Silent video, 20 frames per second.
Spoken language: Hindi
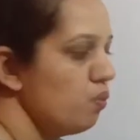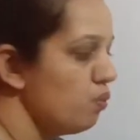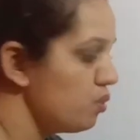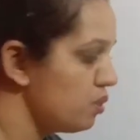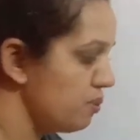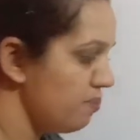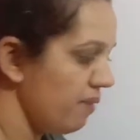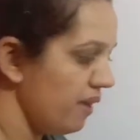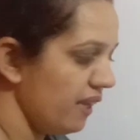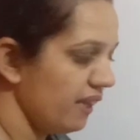
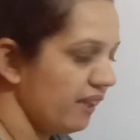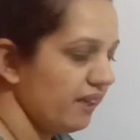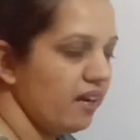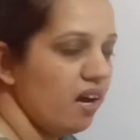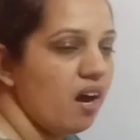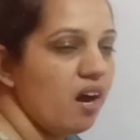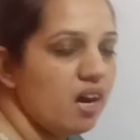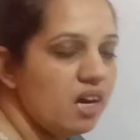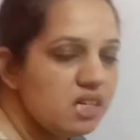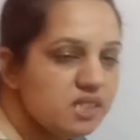उसमें
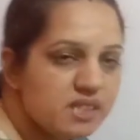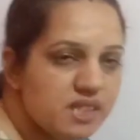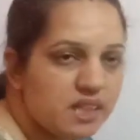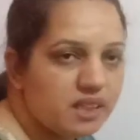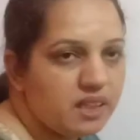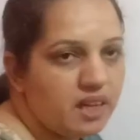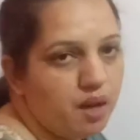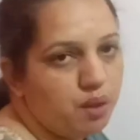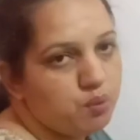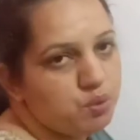कहाँ से
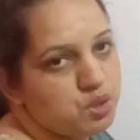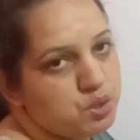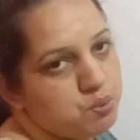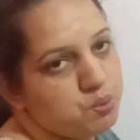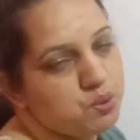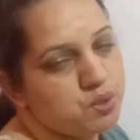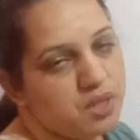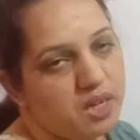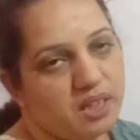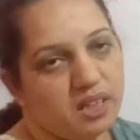क्या कुछ
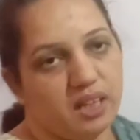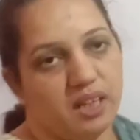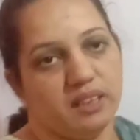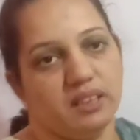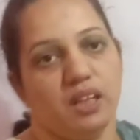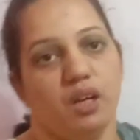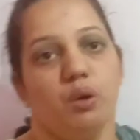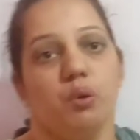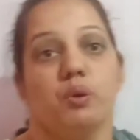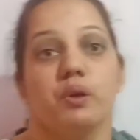पूछा गया
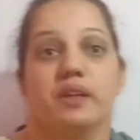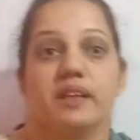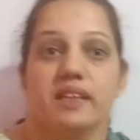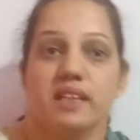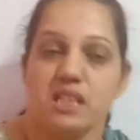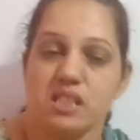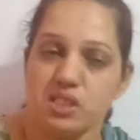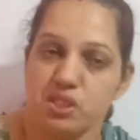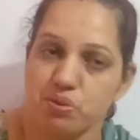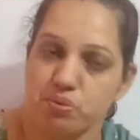था और
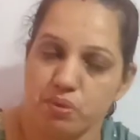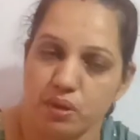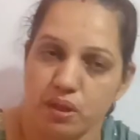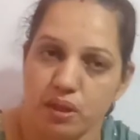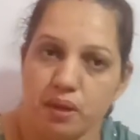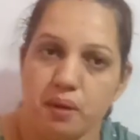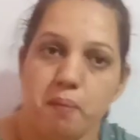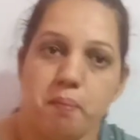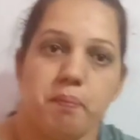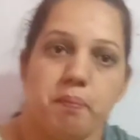किस
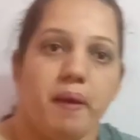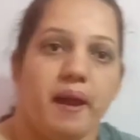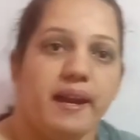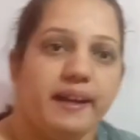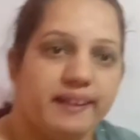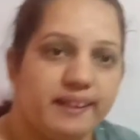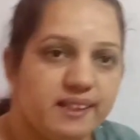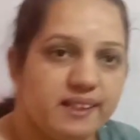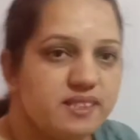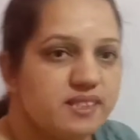
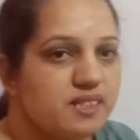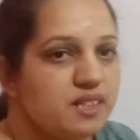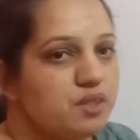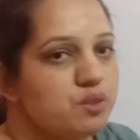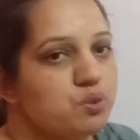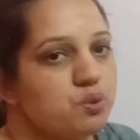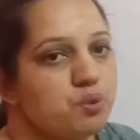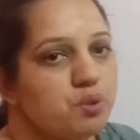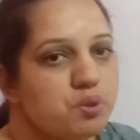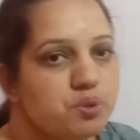पैटर्न से
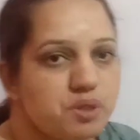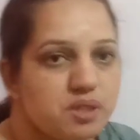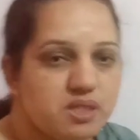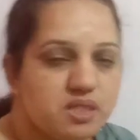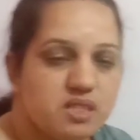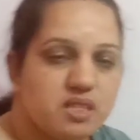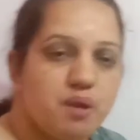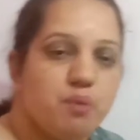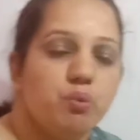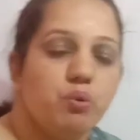जो क्वेश्चन
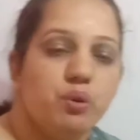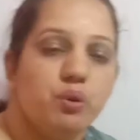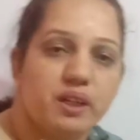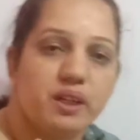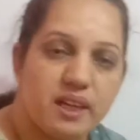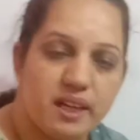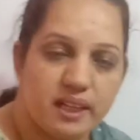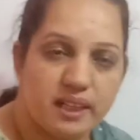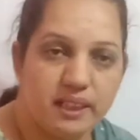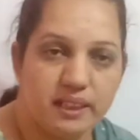है वो
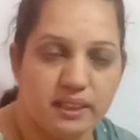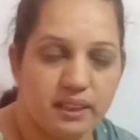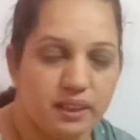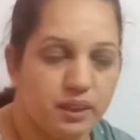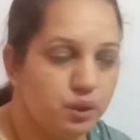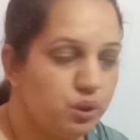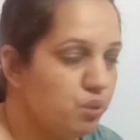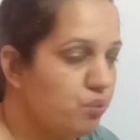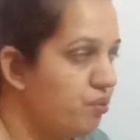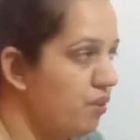रखे गए
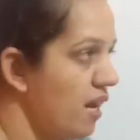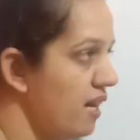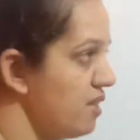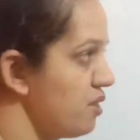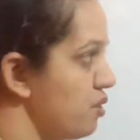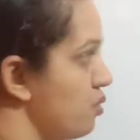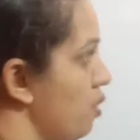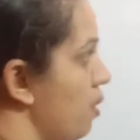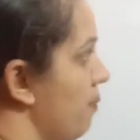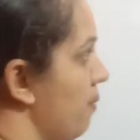थे तो
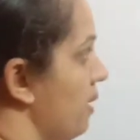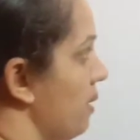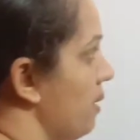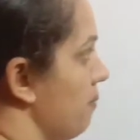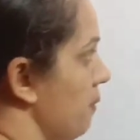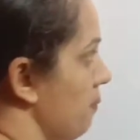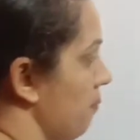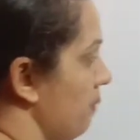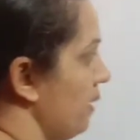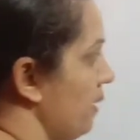फ्रेंड्स जो हमारा
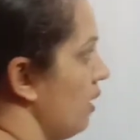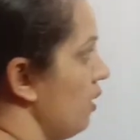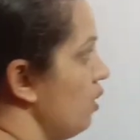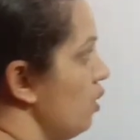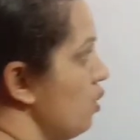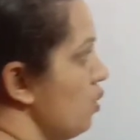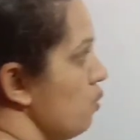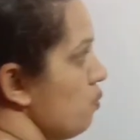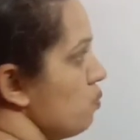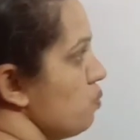पेपर है
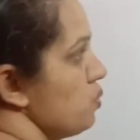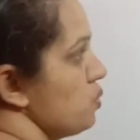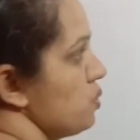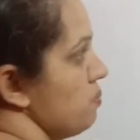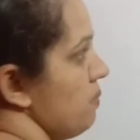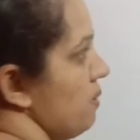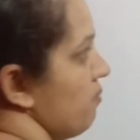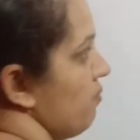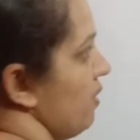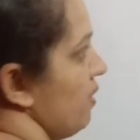
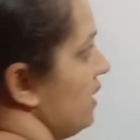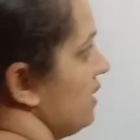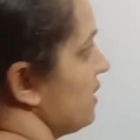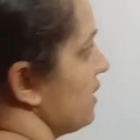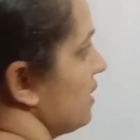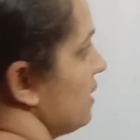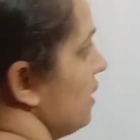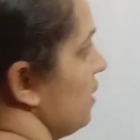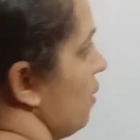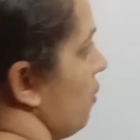उसमें
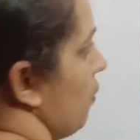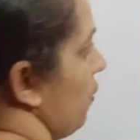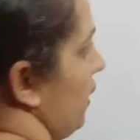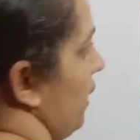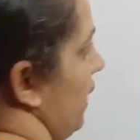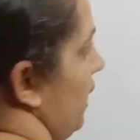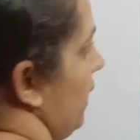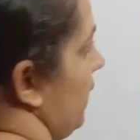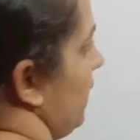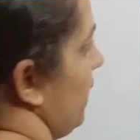फ्रेंड्स
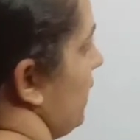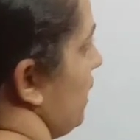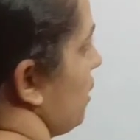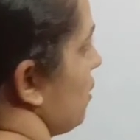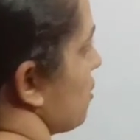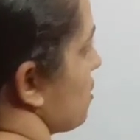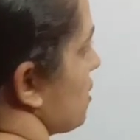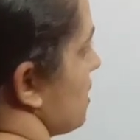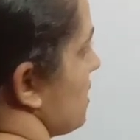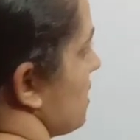एटी
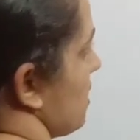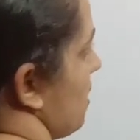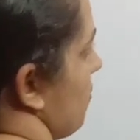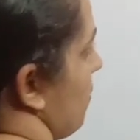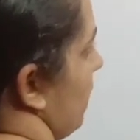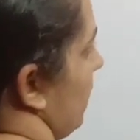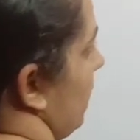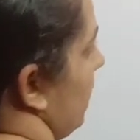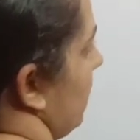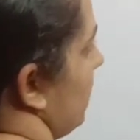क्वेश्चंस
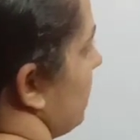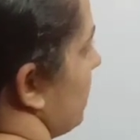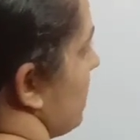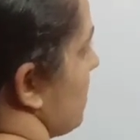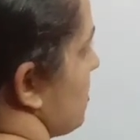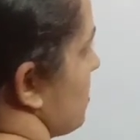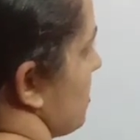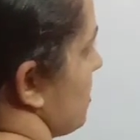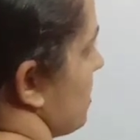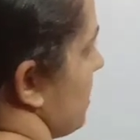हमारे
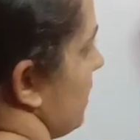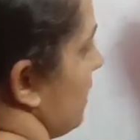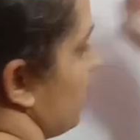लिटरेचर से